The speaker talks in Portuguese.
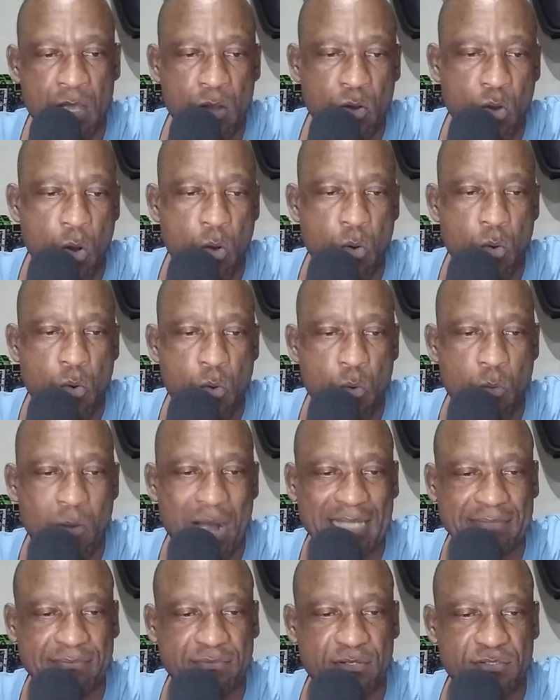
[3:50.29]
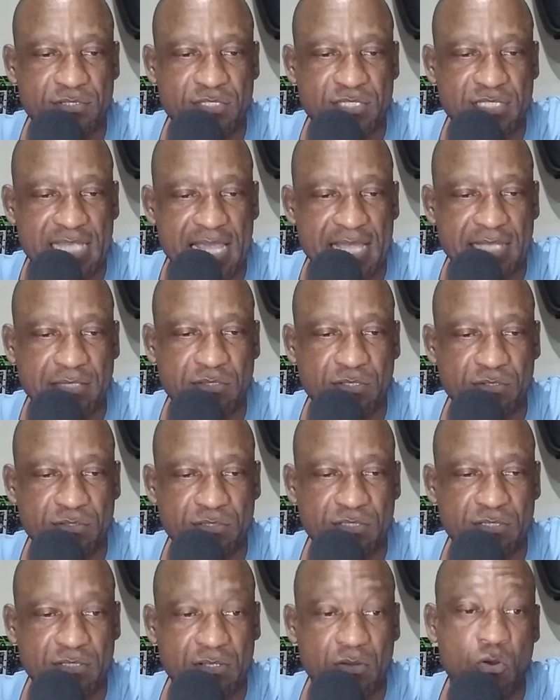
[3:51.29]
com
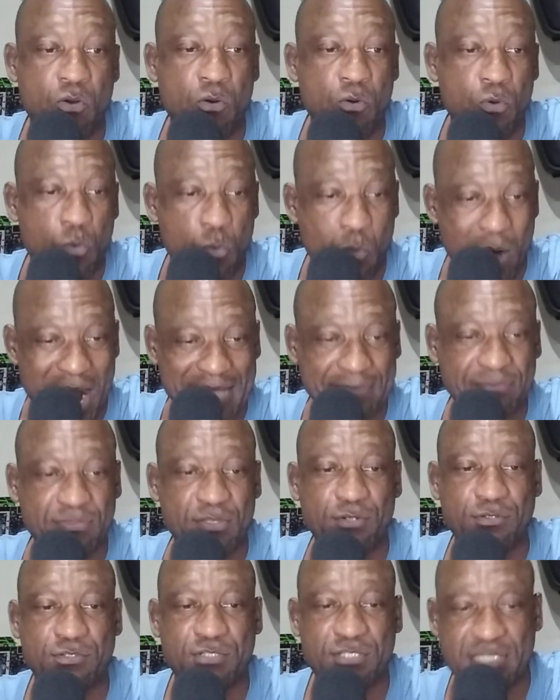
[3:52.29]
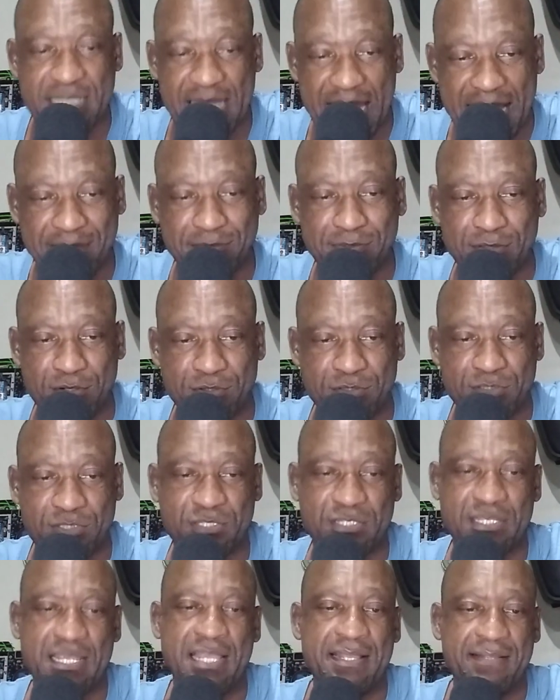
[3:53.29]
400, com quatro
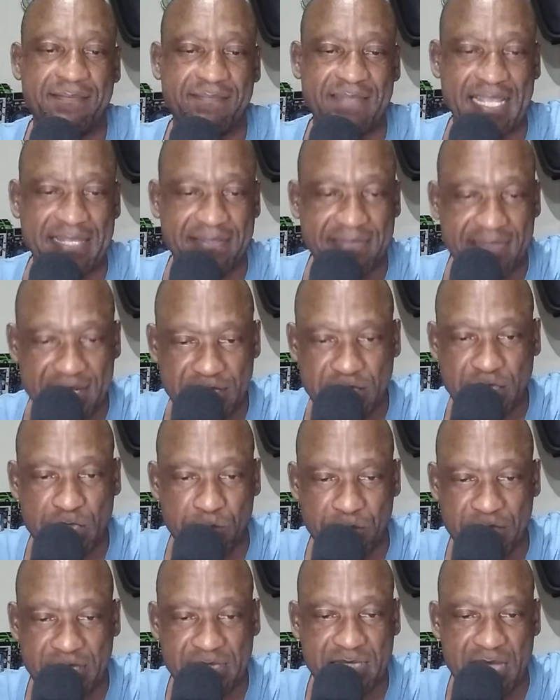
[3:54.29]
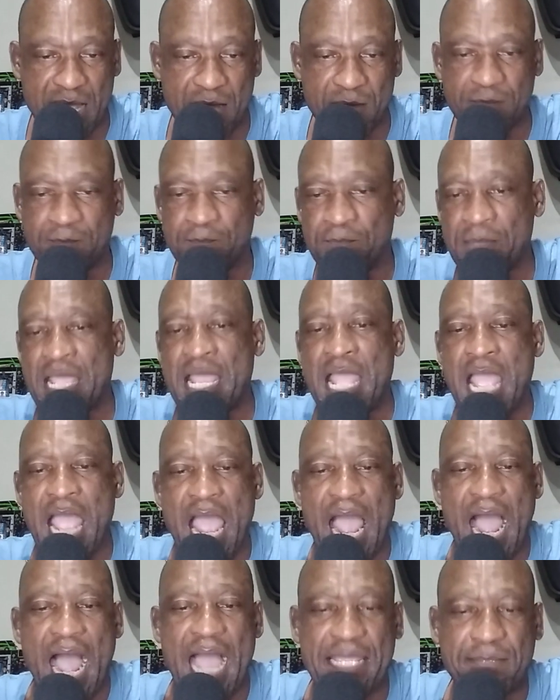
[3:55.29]
centros de distribuição.
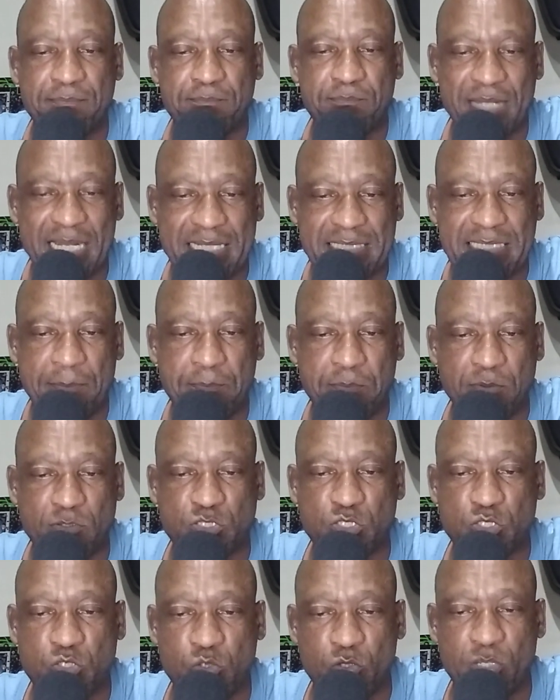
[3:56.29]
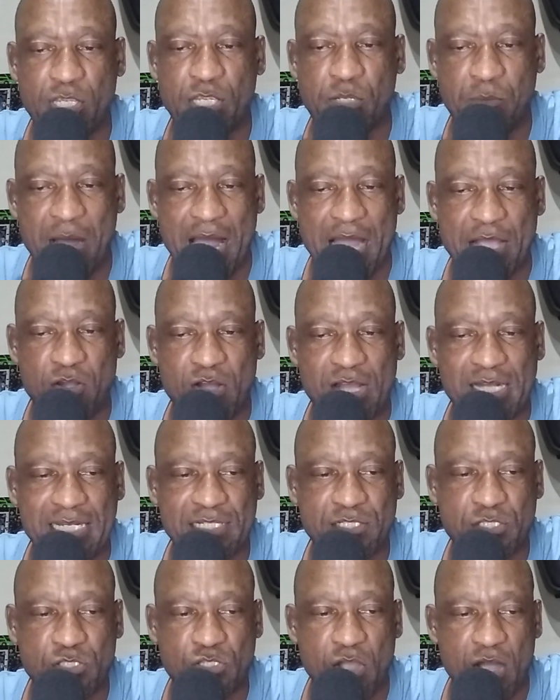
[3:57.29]
A empresa possui o maior
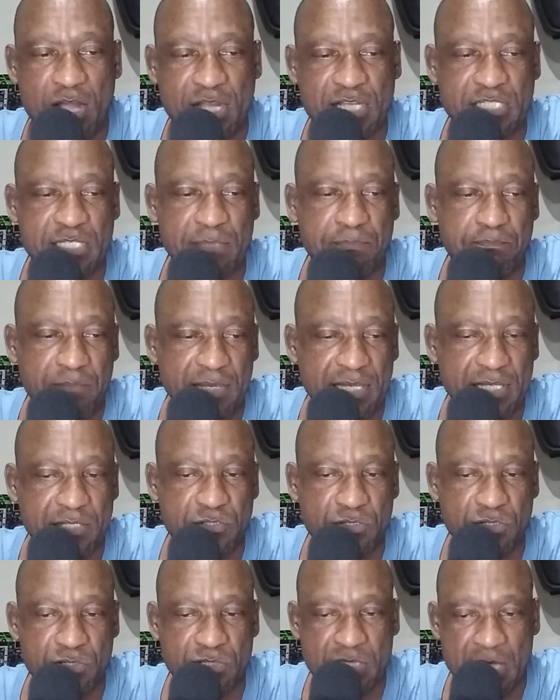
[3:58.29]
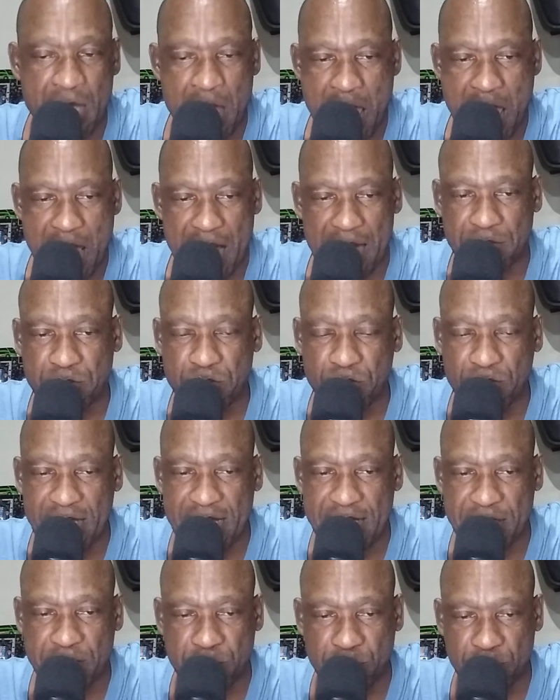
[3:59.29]
estoque de pisos,
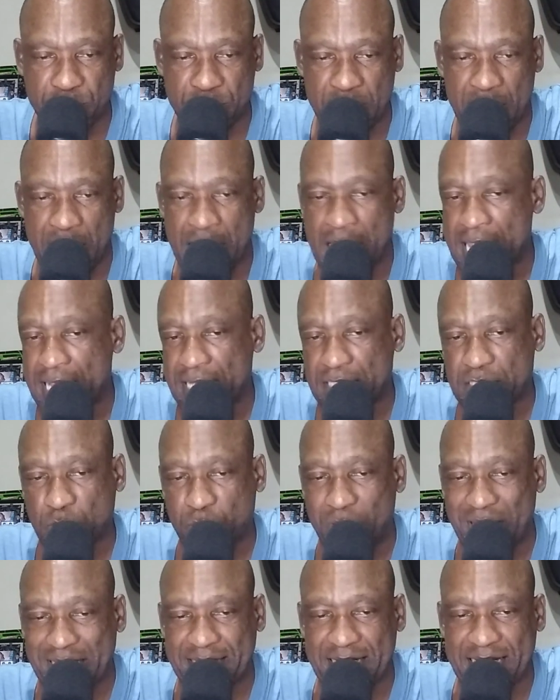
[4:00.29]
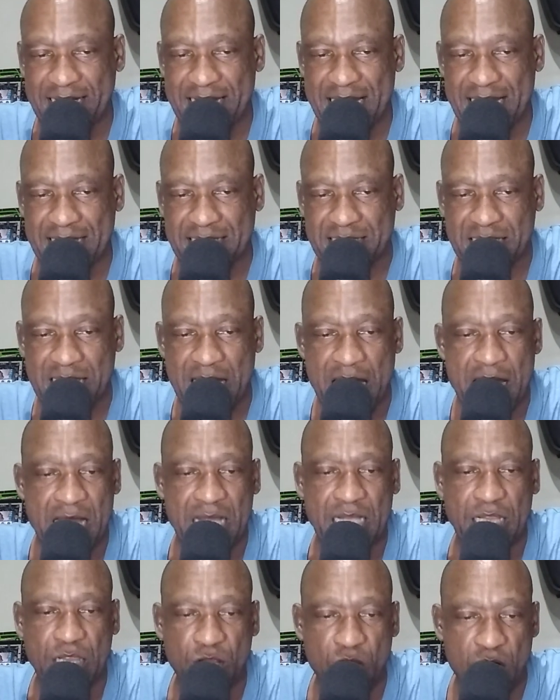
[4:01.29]
azulejos, esquadrias,
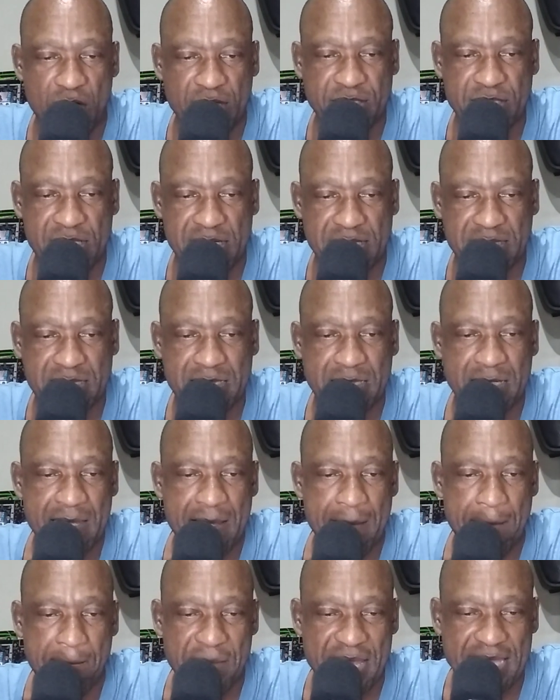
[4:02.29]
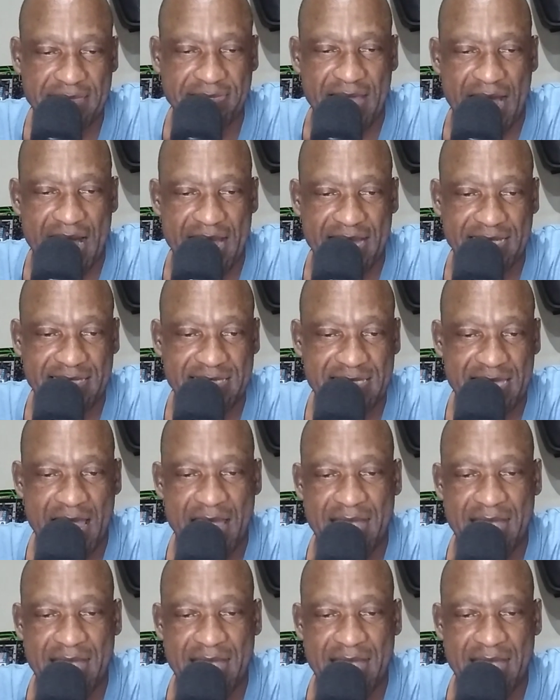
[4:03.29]
lojas, metais,